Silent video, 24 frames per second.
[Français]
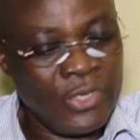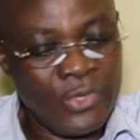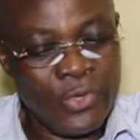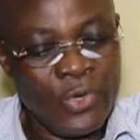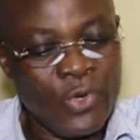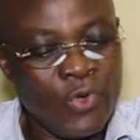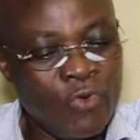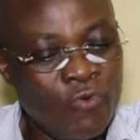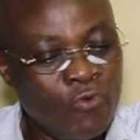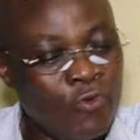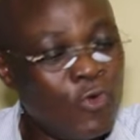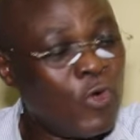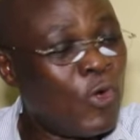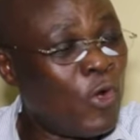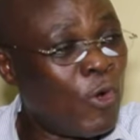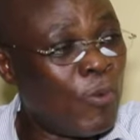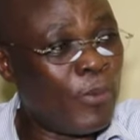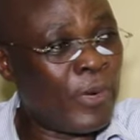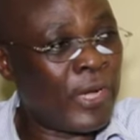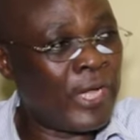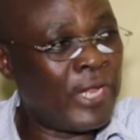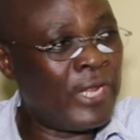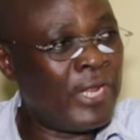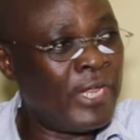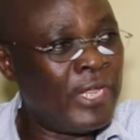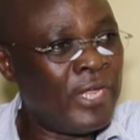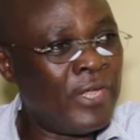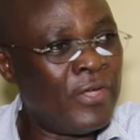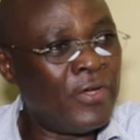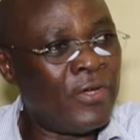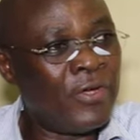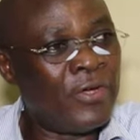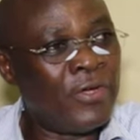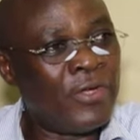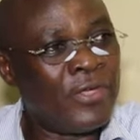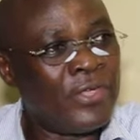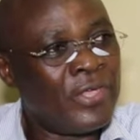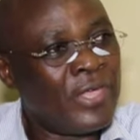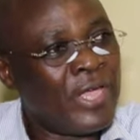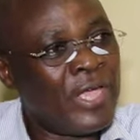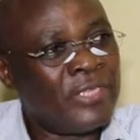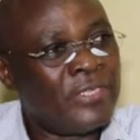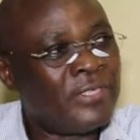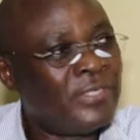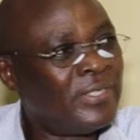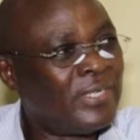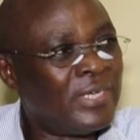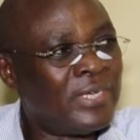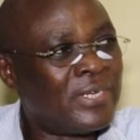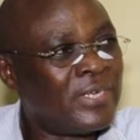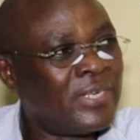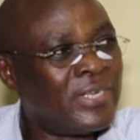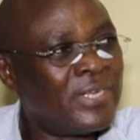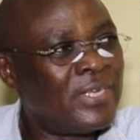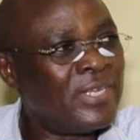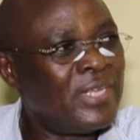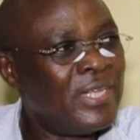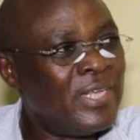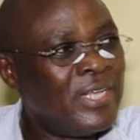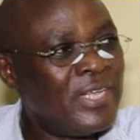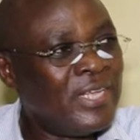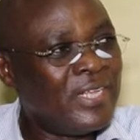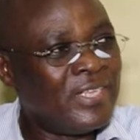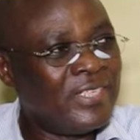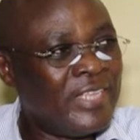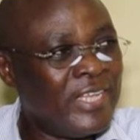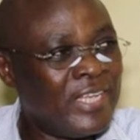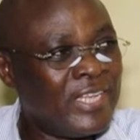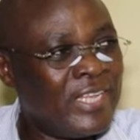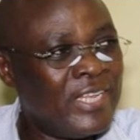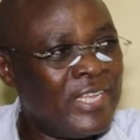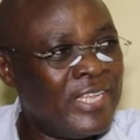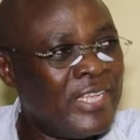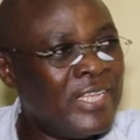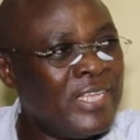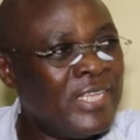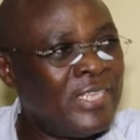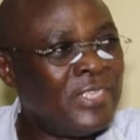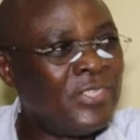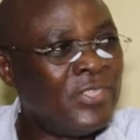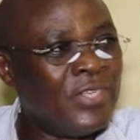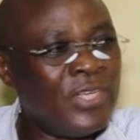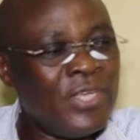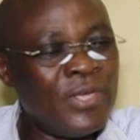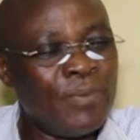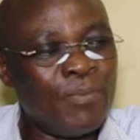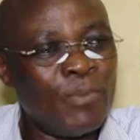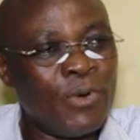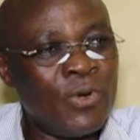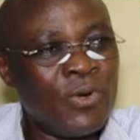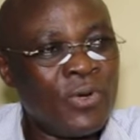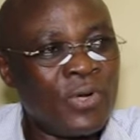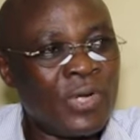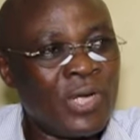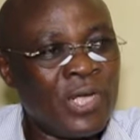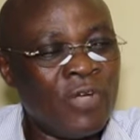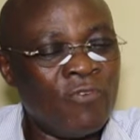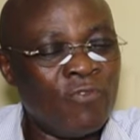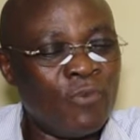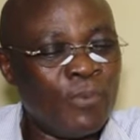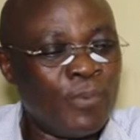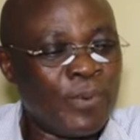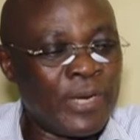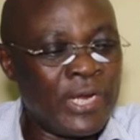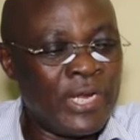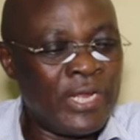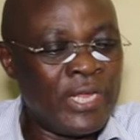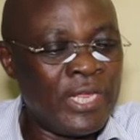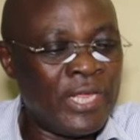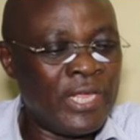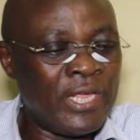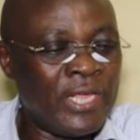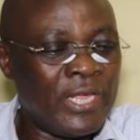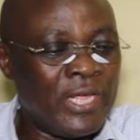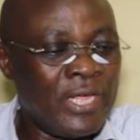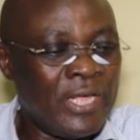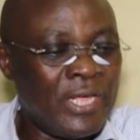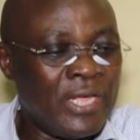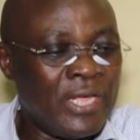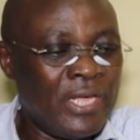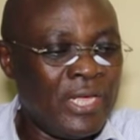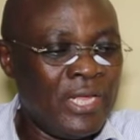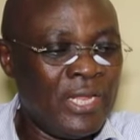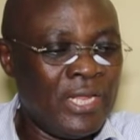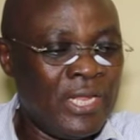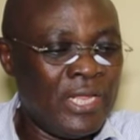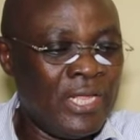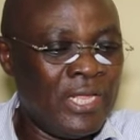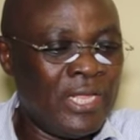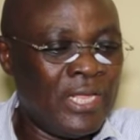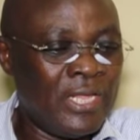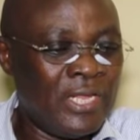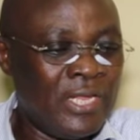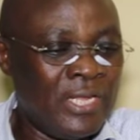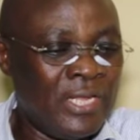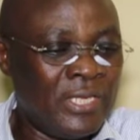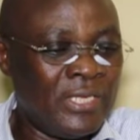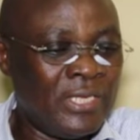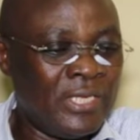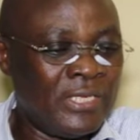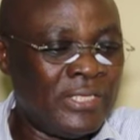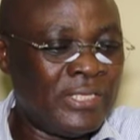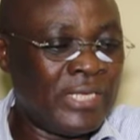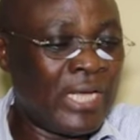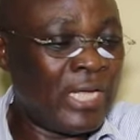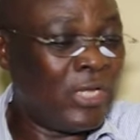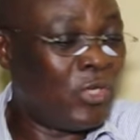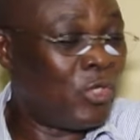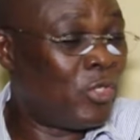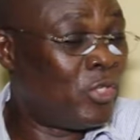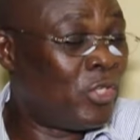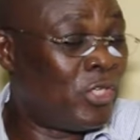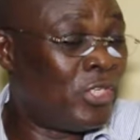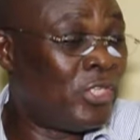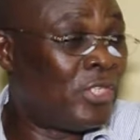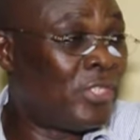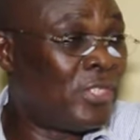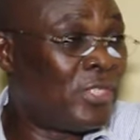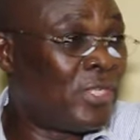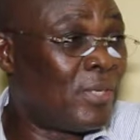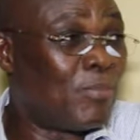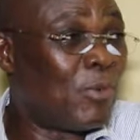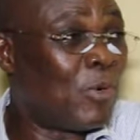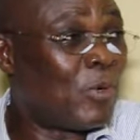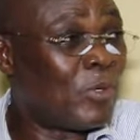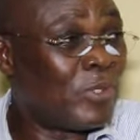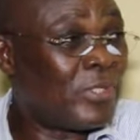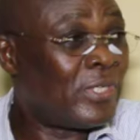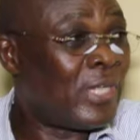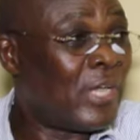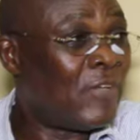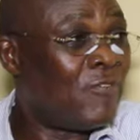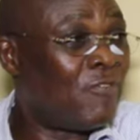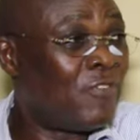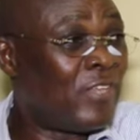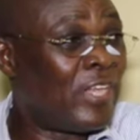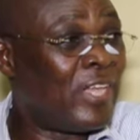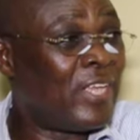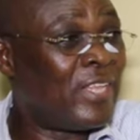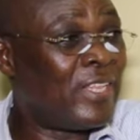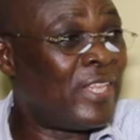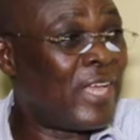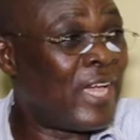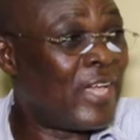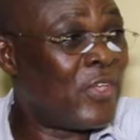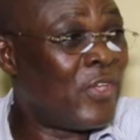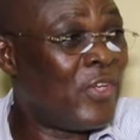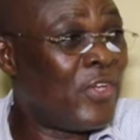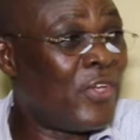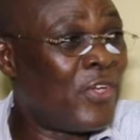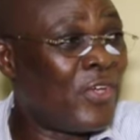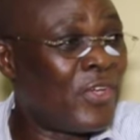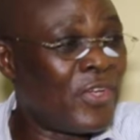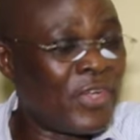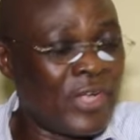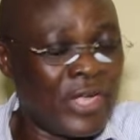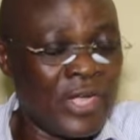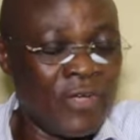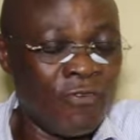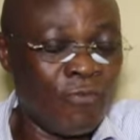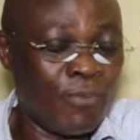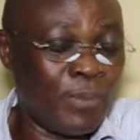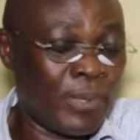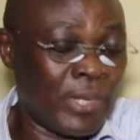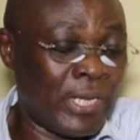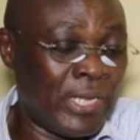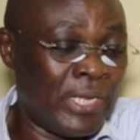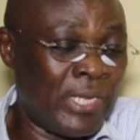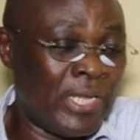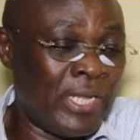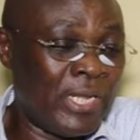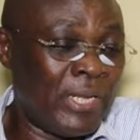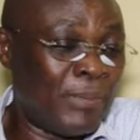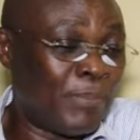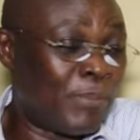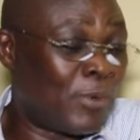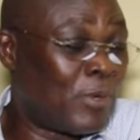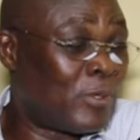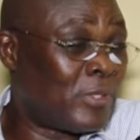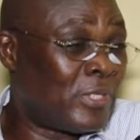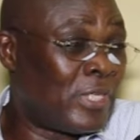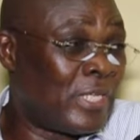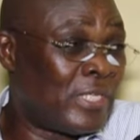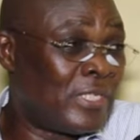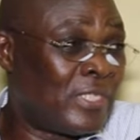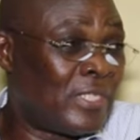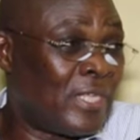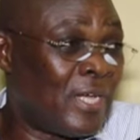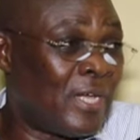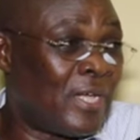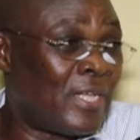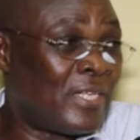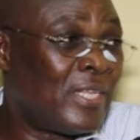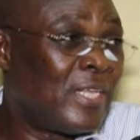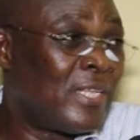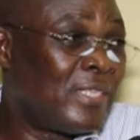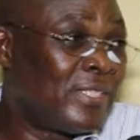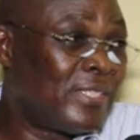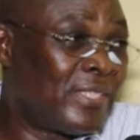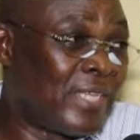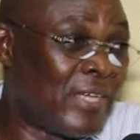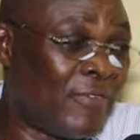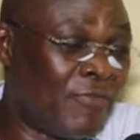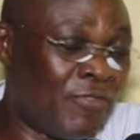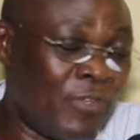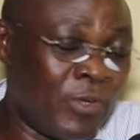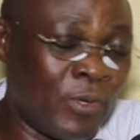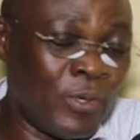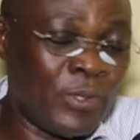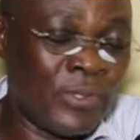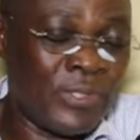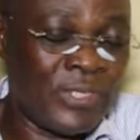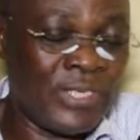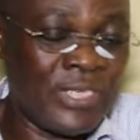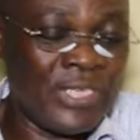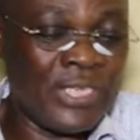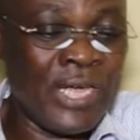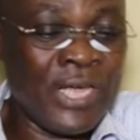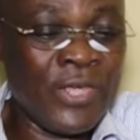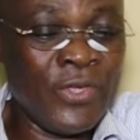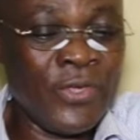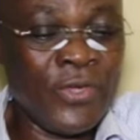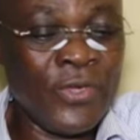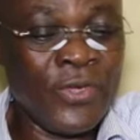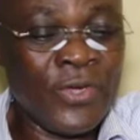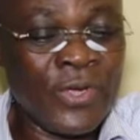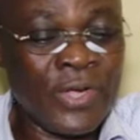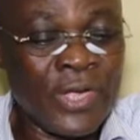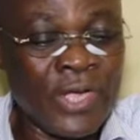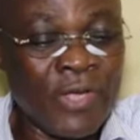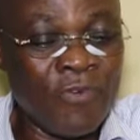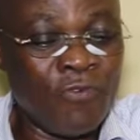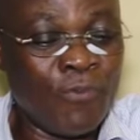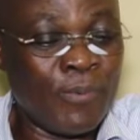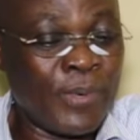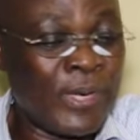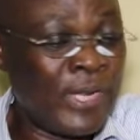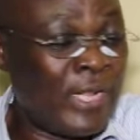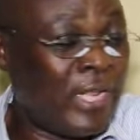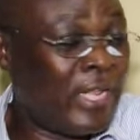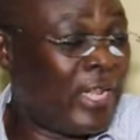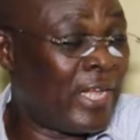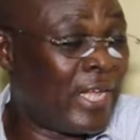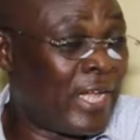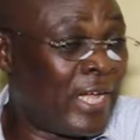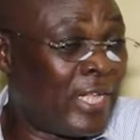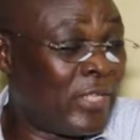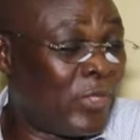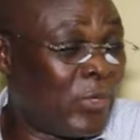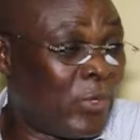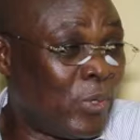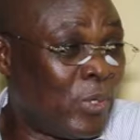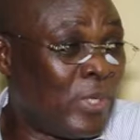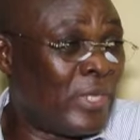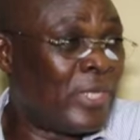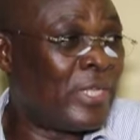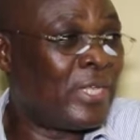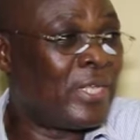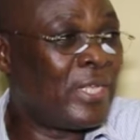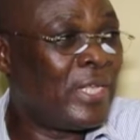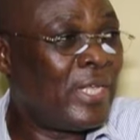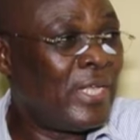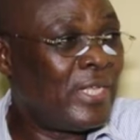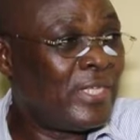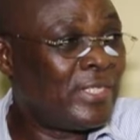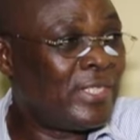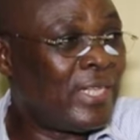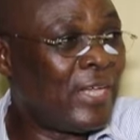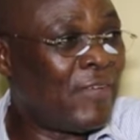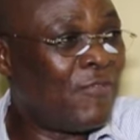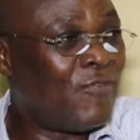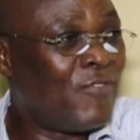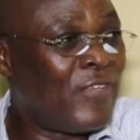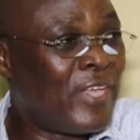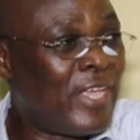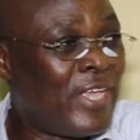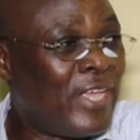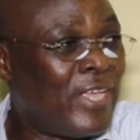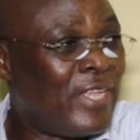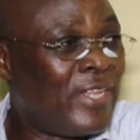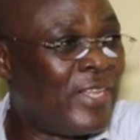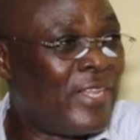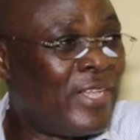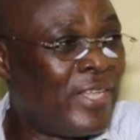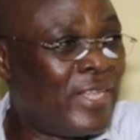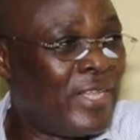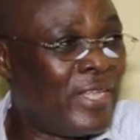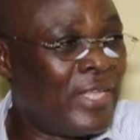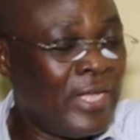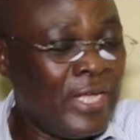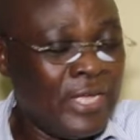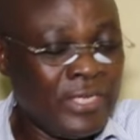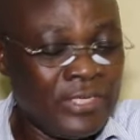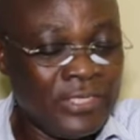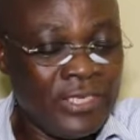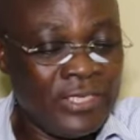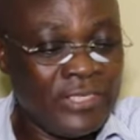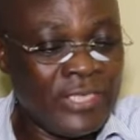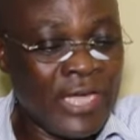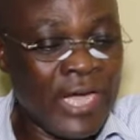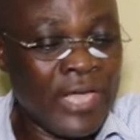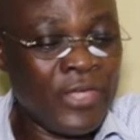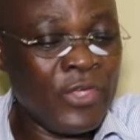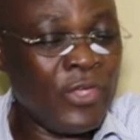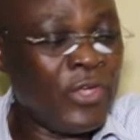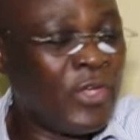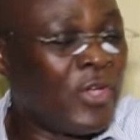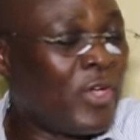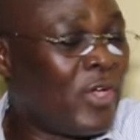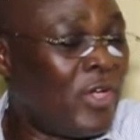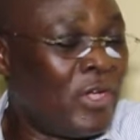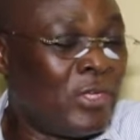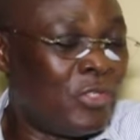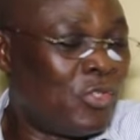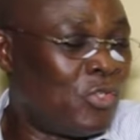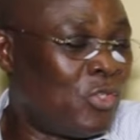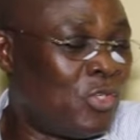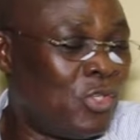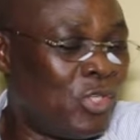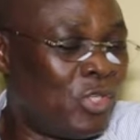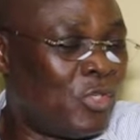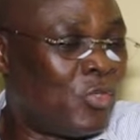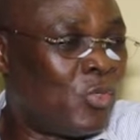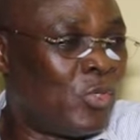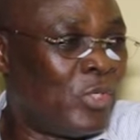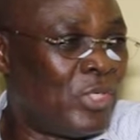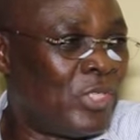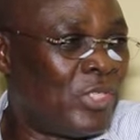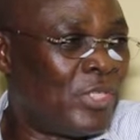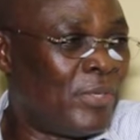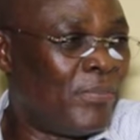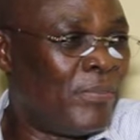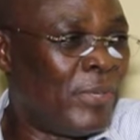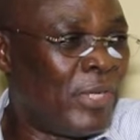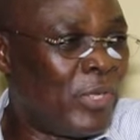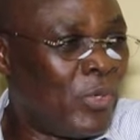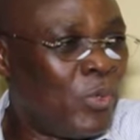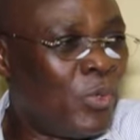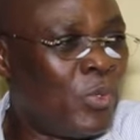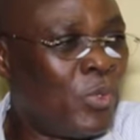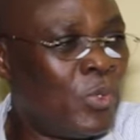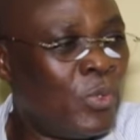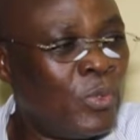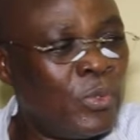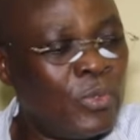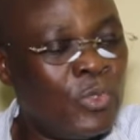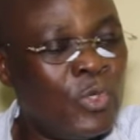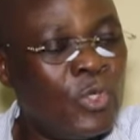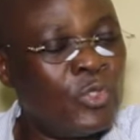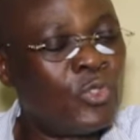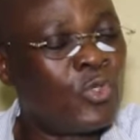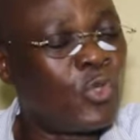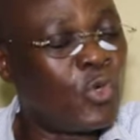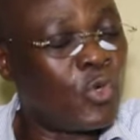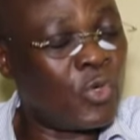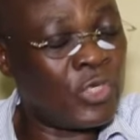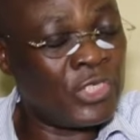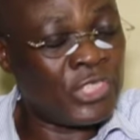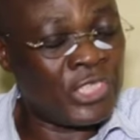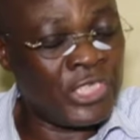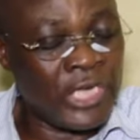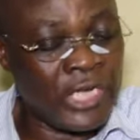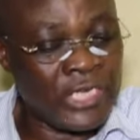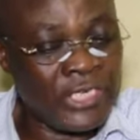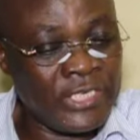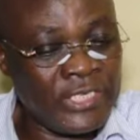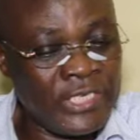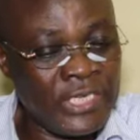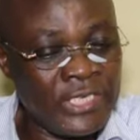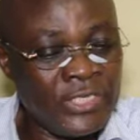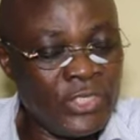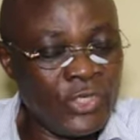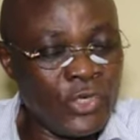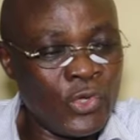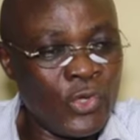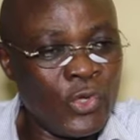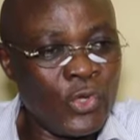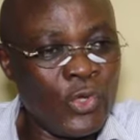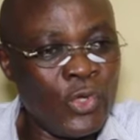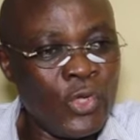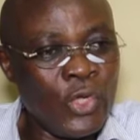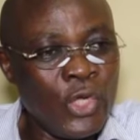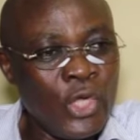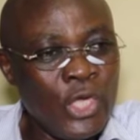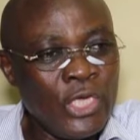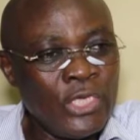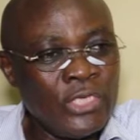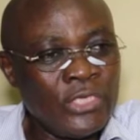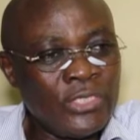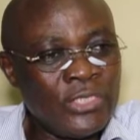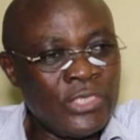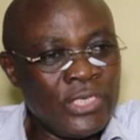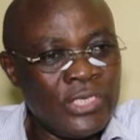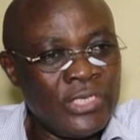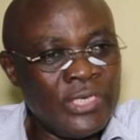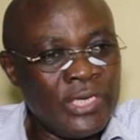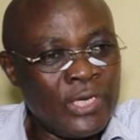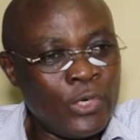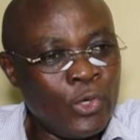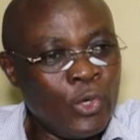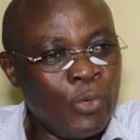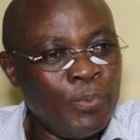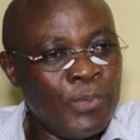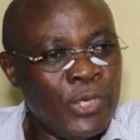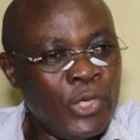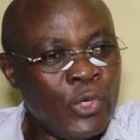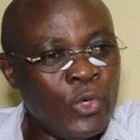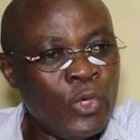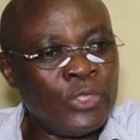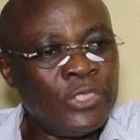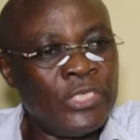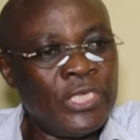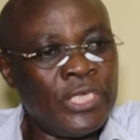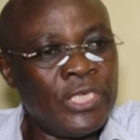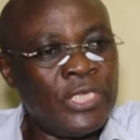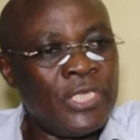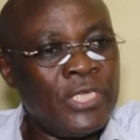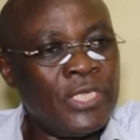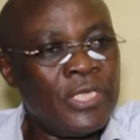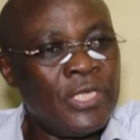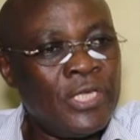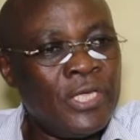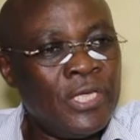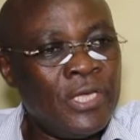Donc vous comprenez, euh, il y a une série d'églises. Bon, quand vous prenez les, salutistes, bon, ça vient d'ailleurs. Quand vous prenez les protestants, ça vient aussi d'ailleurs. Quand vous prenez les catholiques, ça vient d'ailleurs, ainsi de suite. Mais nous, notre originalité, c'est que c'est des communautés,